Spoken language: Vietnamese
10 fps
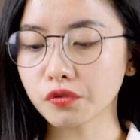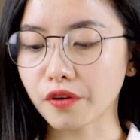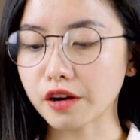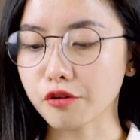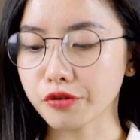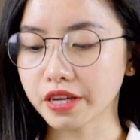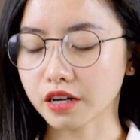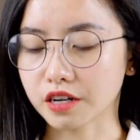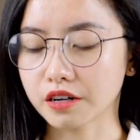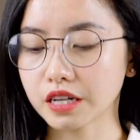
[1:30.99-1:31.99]

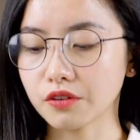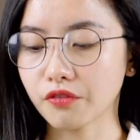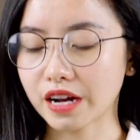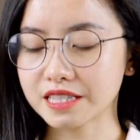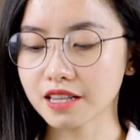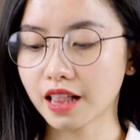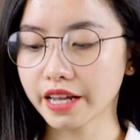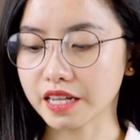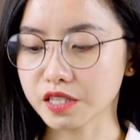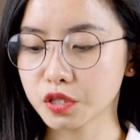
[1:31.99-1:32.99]
Federica invites
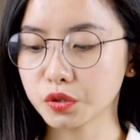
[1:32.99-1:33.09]
clients